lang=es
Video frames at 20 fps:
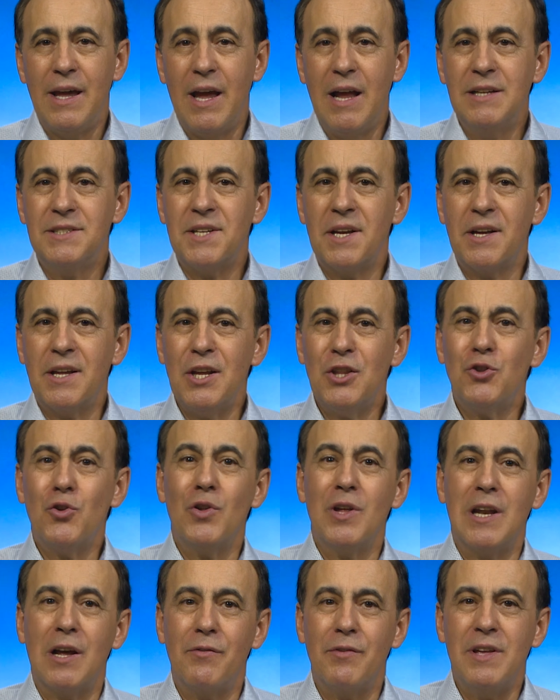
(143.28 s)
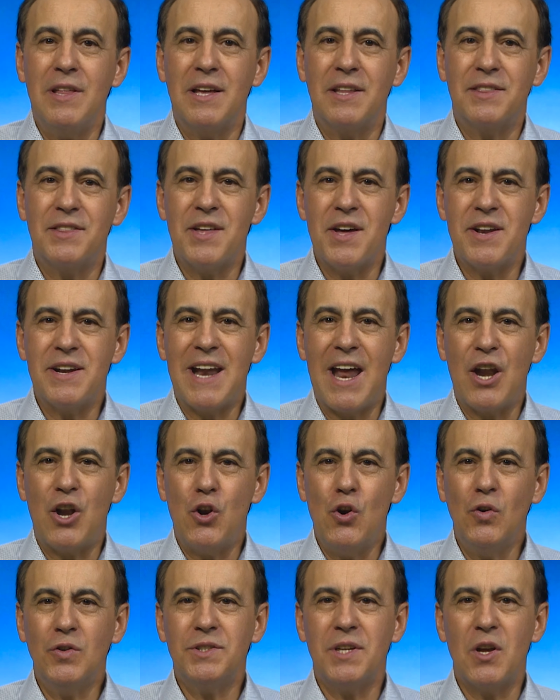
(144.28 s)
El secreto de la vida eterna
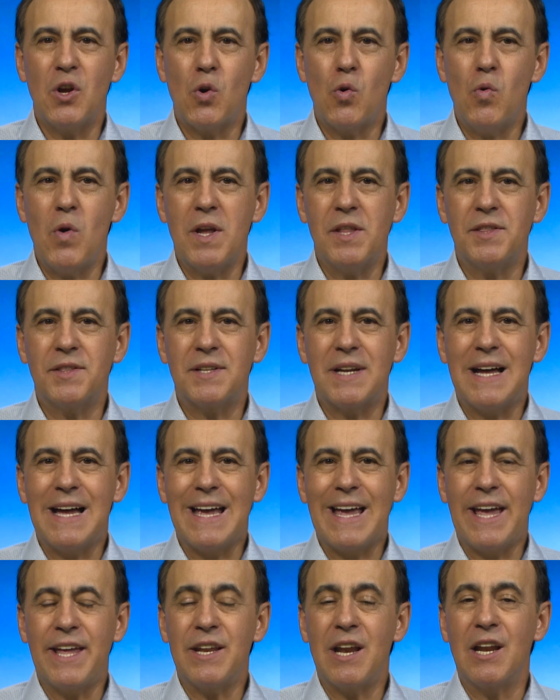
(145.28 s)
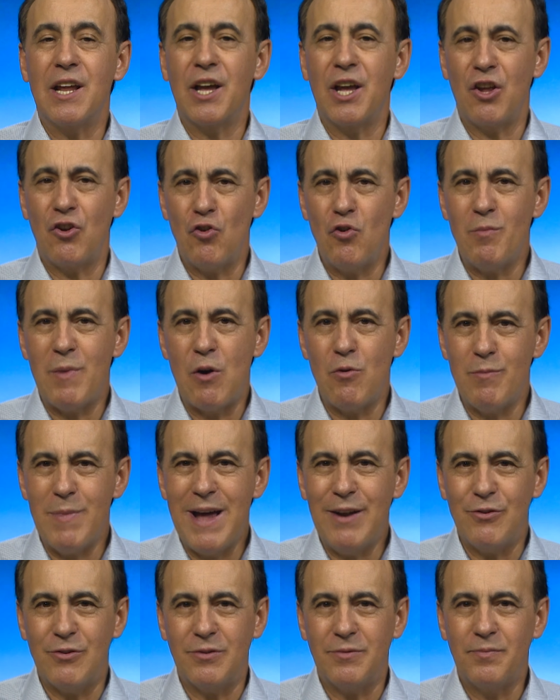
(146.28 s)
no se encuentra en el genoma
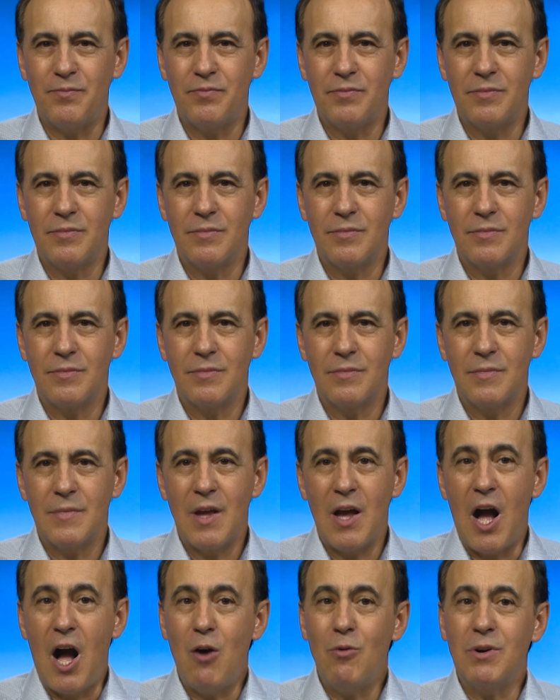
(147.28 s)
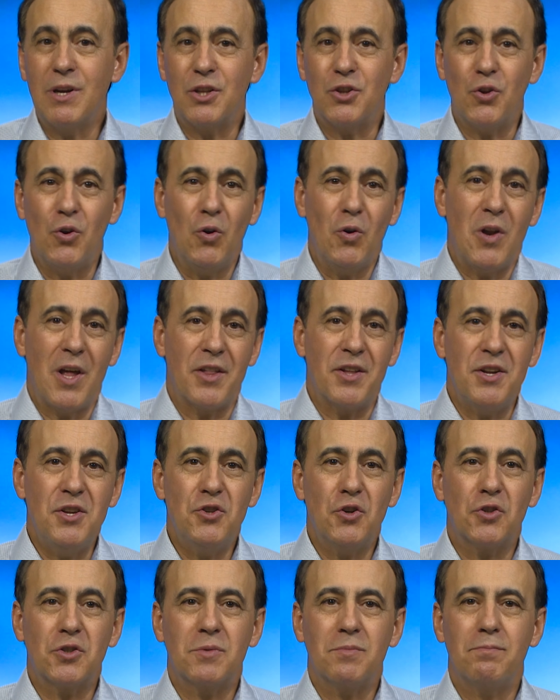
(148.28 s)
humano, aunque todos los
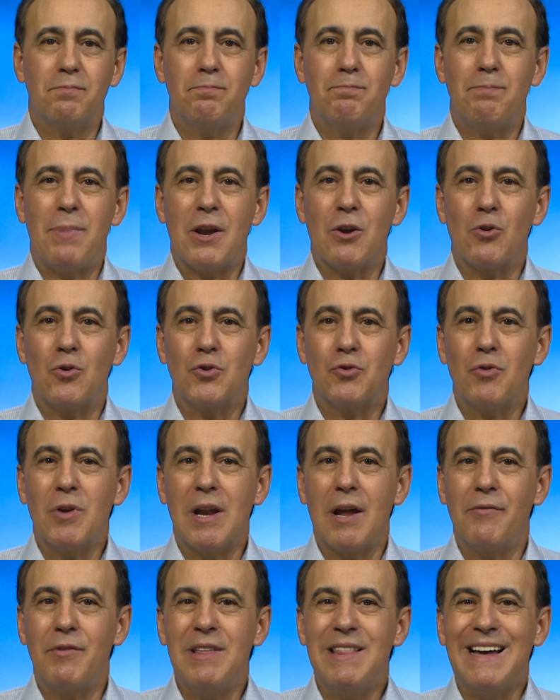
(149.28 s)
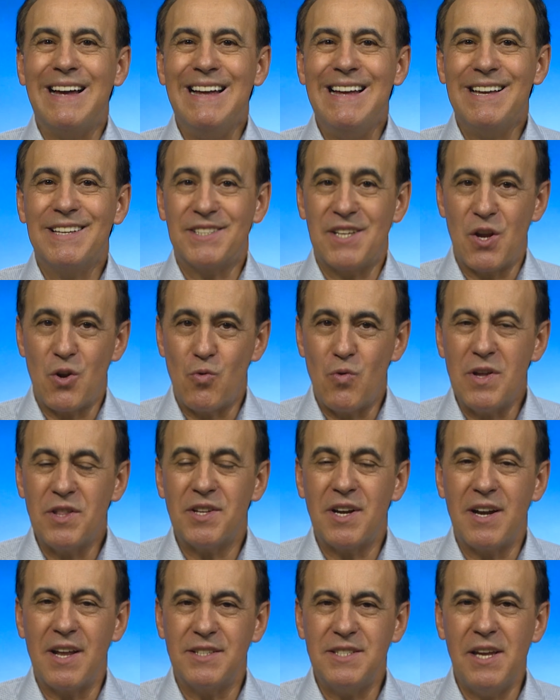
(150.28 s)
ladrillos para construir la vida se
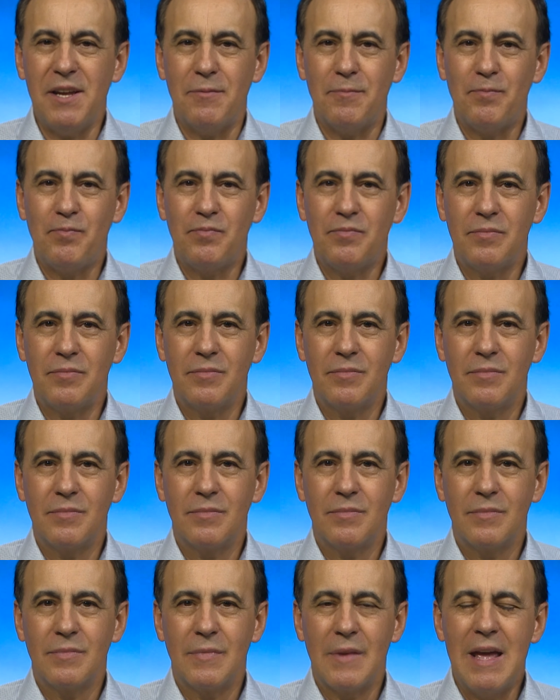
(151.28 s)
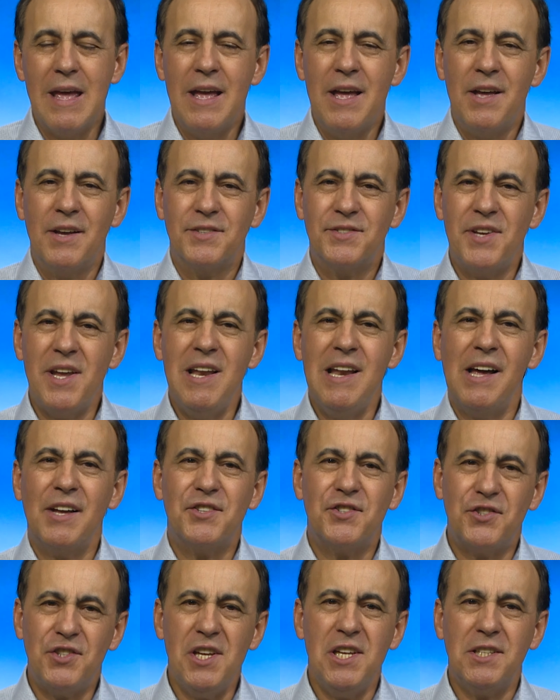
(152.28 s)
encuentran allí sin la
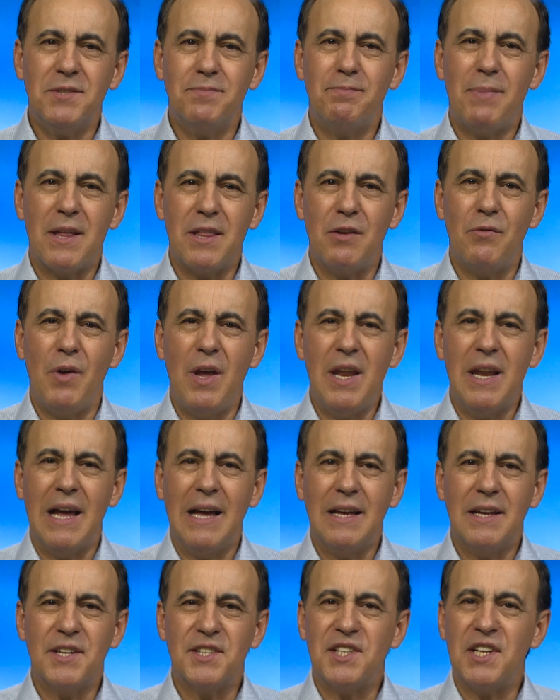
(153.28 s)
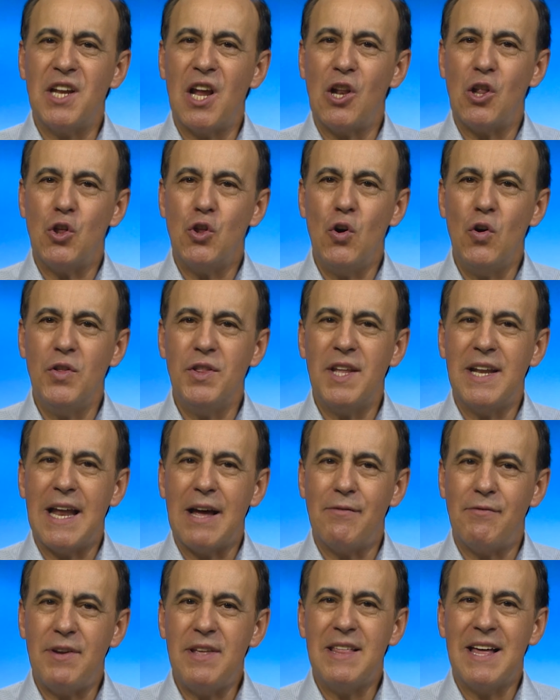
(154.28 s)
chispa divina, sin el don de
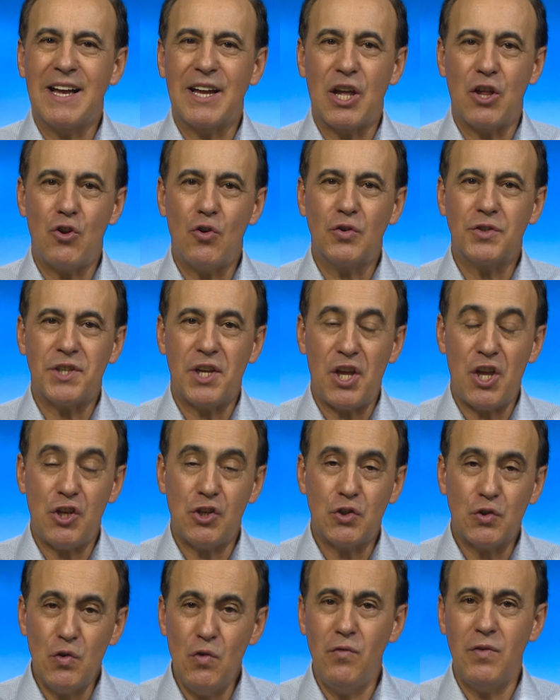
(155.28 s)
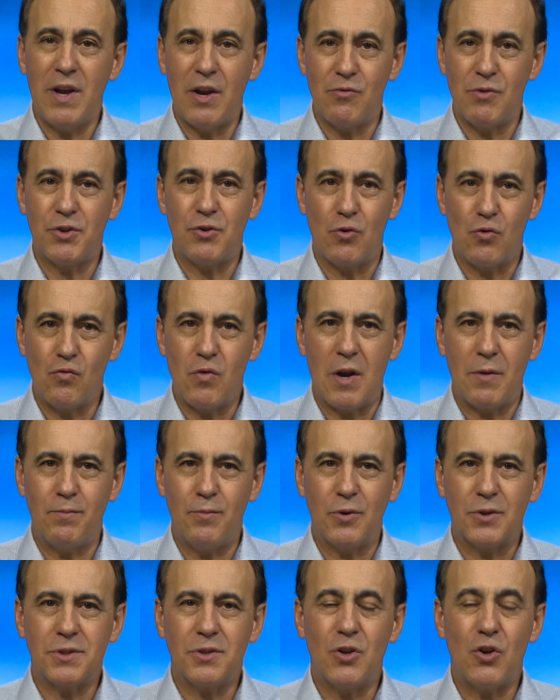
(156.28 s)
la vida que Dios insufla en nuestros
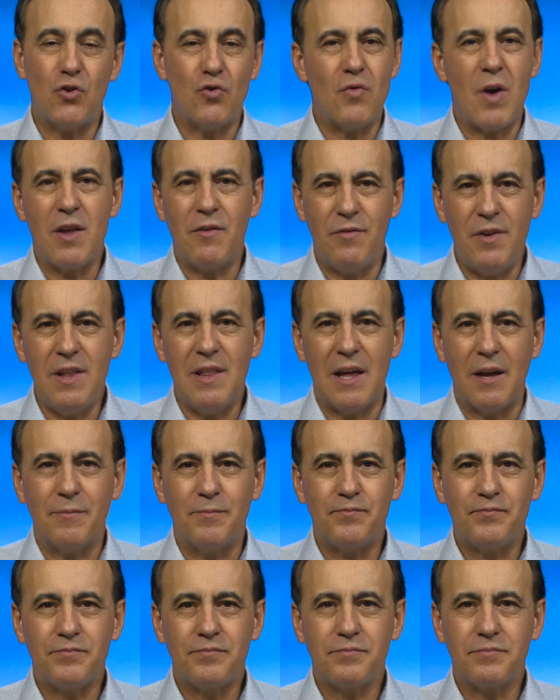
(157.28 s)
cuerpos, no hay vida.